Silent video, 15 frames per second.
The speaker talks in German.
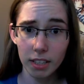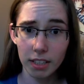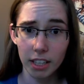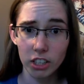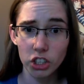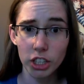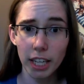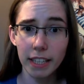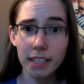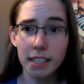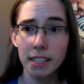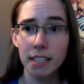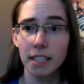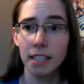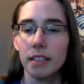Da stand,
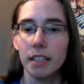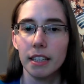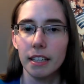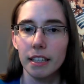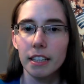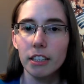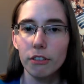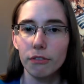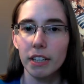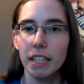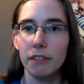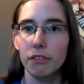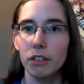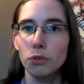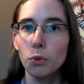irgendwer,
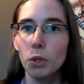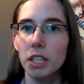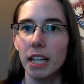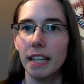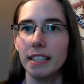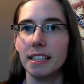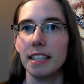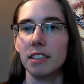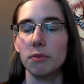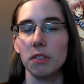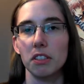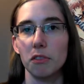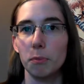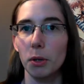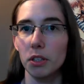der versucht hatte, das, was
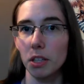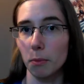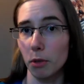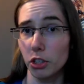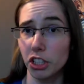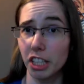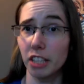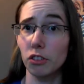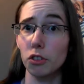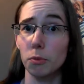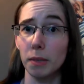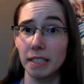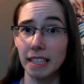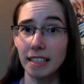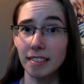auf Pottermore steht, zu
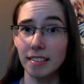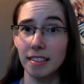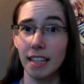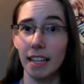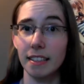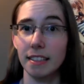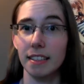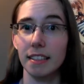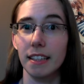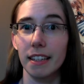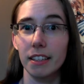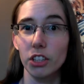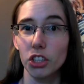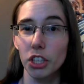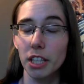übersetzen, hatte
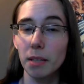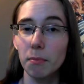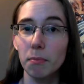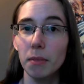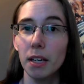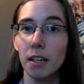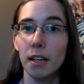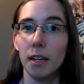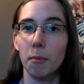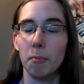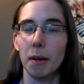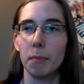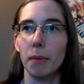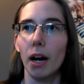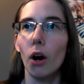dann geschrieben,
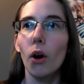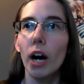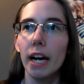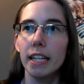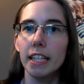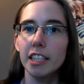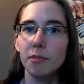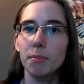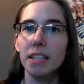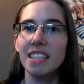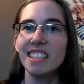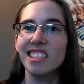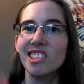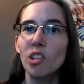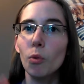man braucht ein
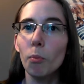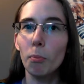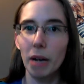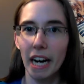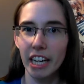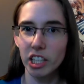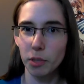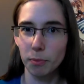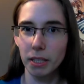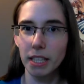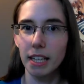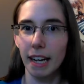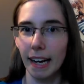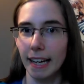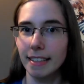Lichtbild zum
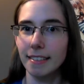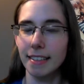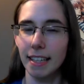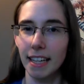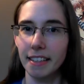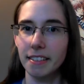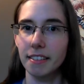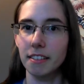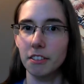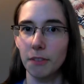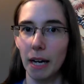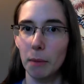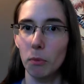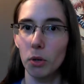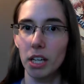Beispiel eins der letzten
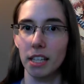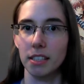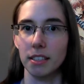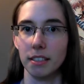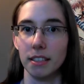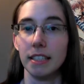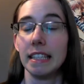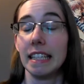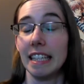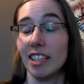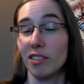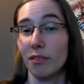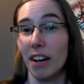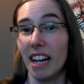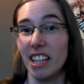zwei Monate.
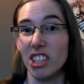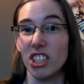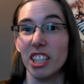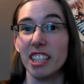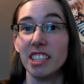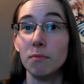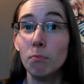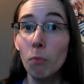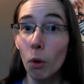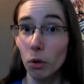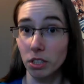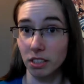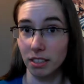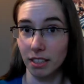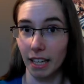Ist falsch. Es
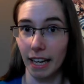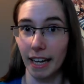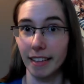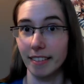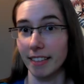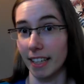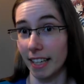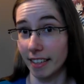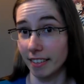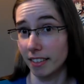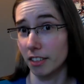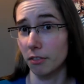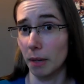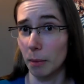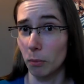muss eins der
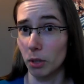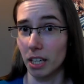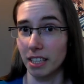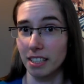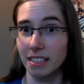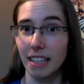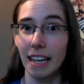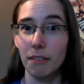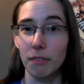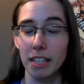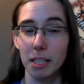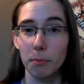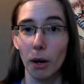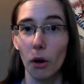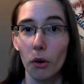letzten zwei Monate sein, weil
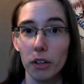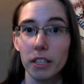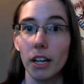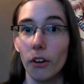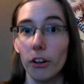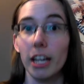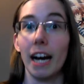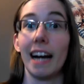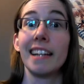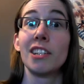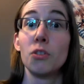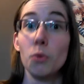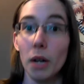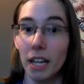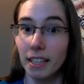die brauchen ja euer
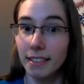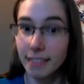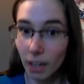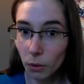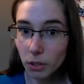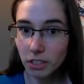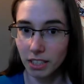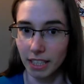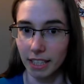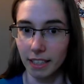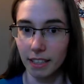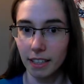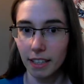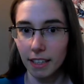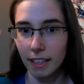aktuelles Aussehen
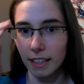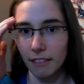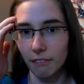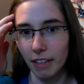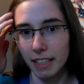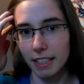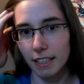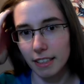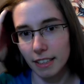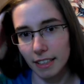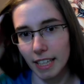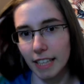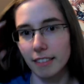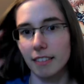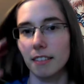wenn ihr
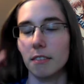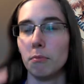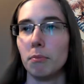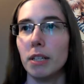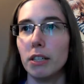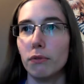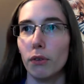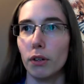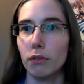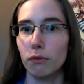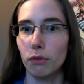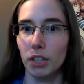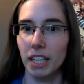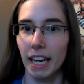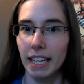jetzt ein Bild von
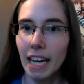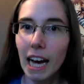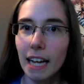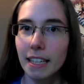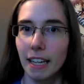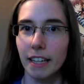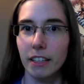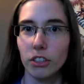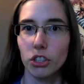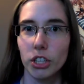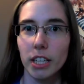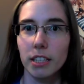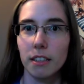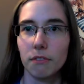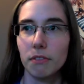vor drei Jahren dahin
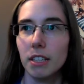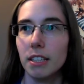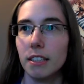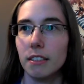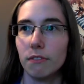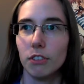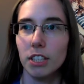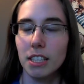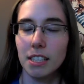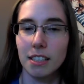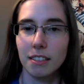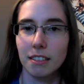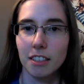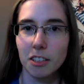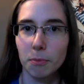schickt, dann wird, wird denen
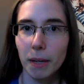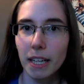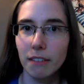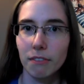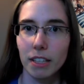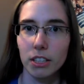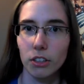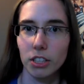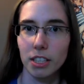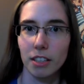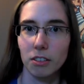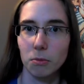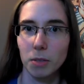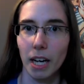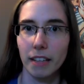das nichts bringen. Wenn ihr euch
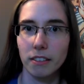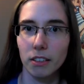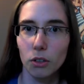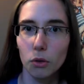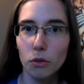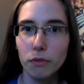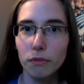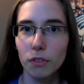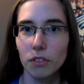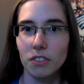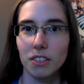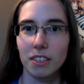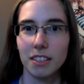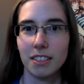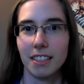dann zum Casting rufen und
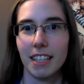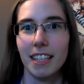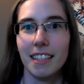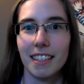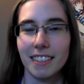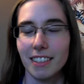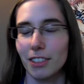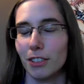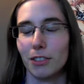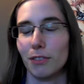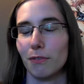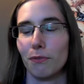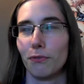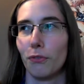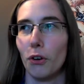sehen, dass ihr
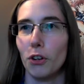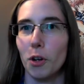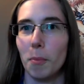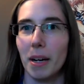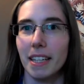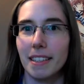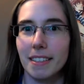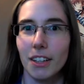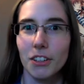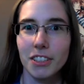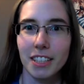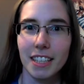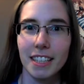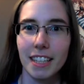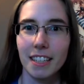vollkommen anders
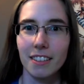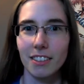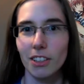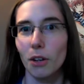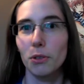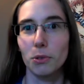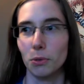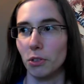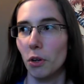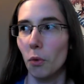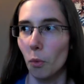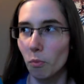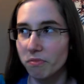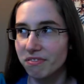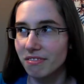aussieht, denken die sich auch so,
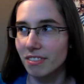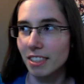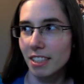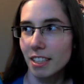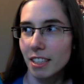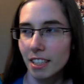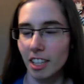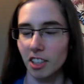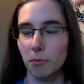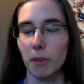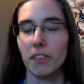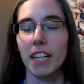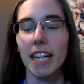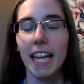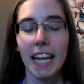jo, kannst
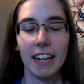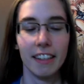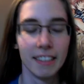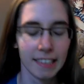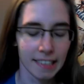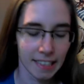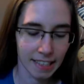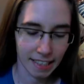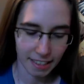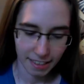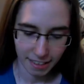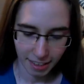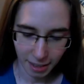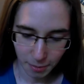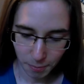mal wieder gehen.
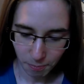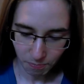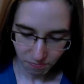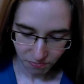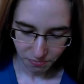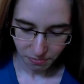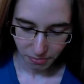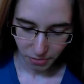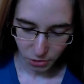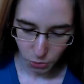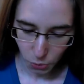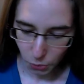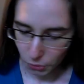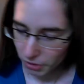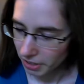Ähm,
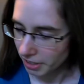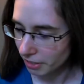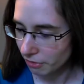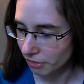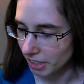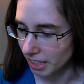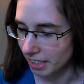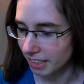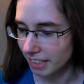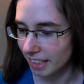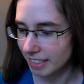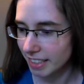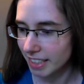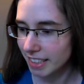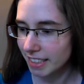so irgendwie.
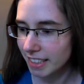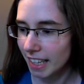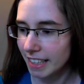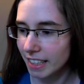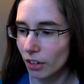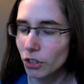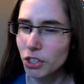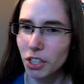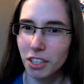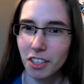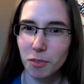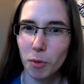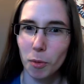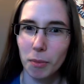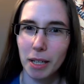Das ist halt auch schon
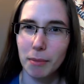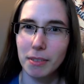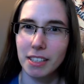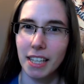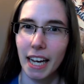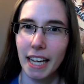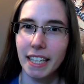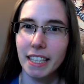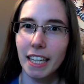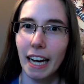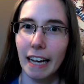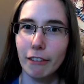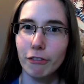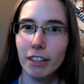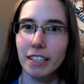das Problem, dass einige
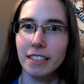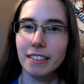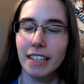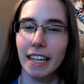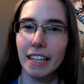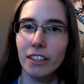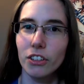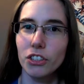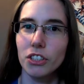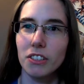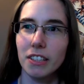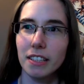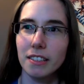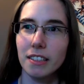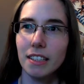einfach diese englischen
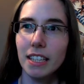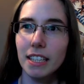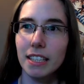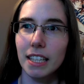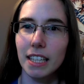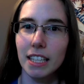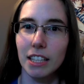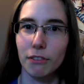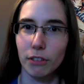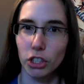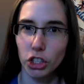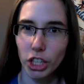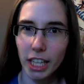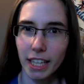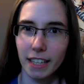Sätze nicht richtig
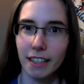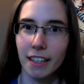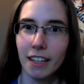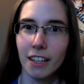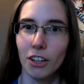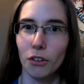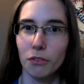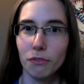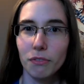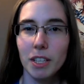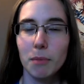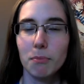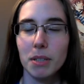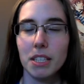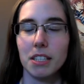verstehen. Und
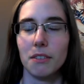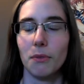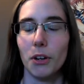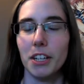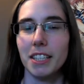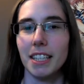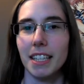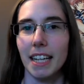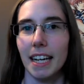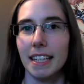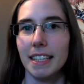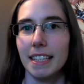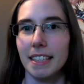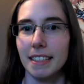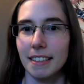wie bitte wollt ihr dann